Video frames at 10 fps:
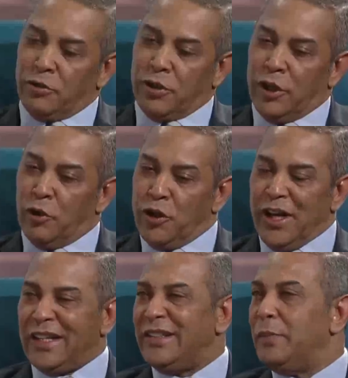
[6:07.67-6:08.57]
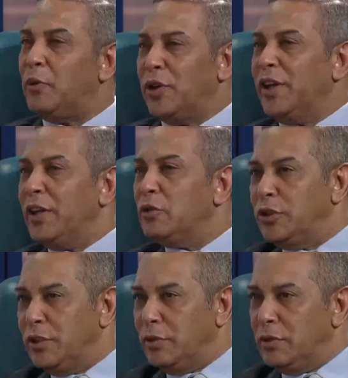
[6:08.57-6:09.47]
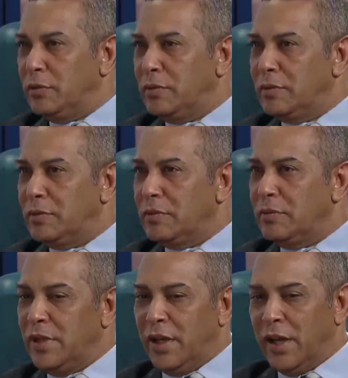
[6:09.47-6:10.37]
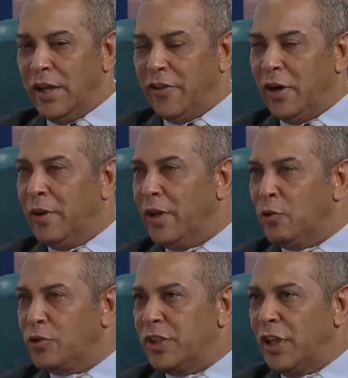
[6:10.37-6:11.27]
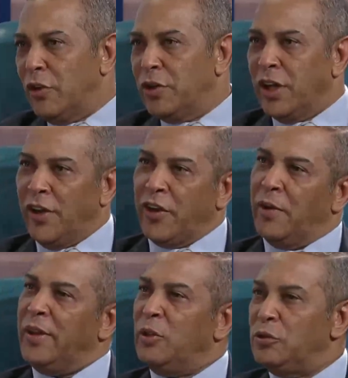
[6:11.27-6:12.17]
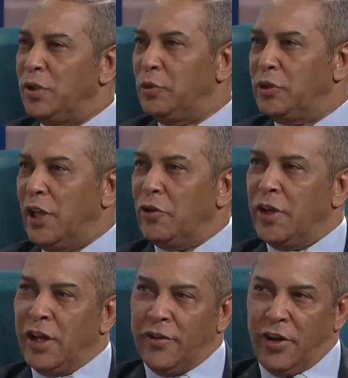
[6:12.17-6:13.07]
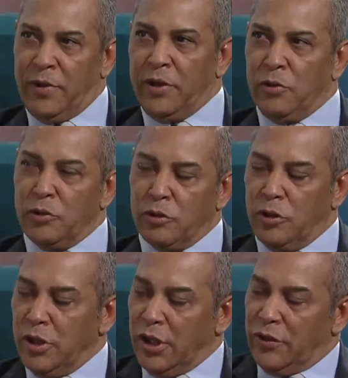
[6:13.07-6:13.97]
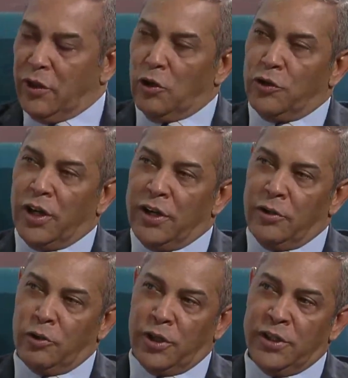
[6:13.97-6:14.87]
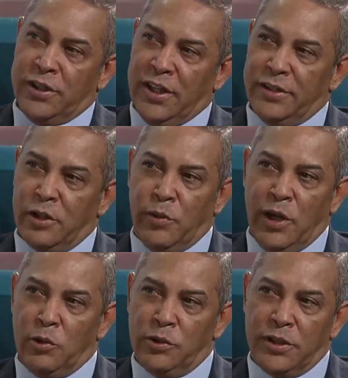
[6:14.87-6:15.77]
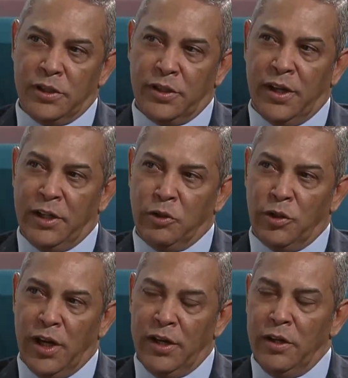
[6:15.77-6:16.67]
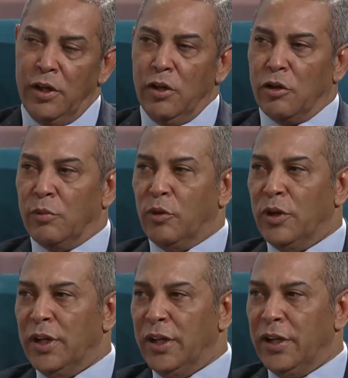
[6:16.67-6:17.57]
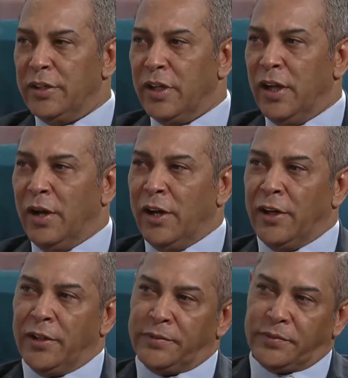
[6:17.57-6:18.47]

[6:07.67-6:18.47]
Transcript: que no llegan del Poder Ejecutivo, llegan a través de un senador, llegan a través de un diputado, llegan a través incluso de otras, instancias, como es la Junta Central Electoral, como es la,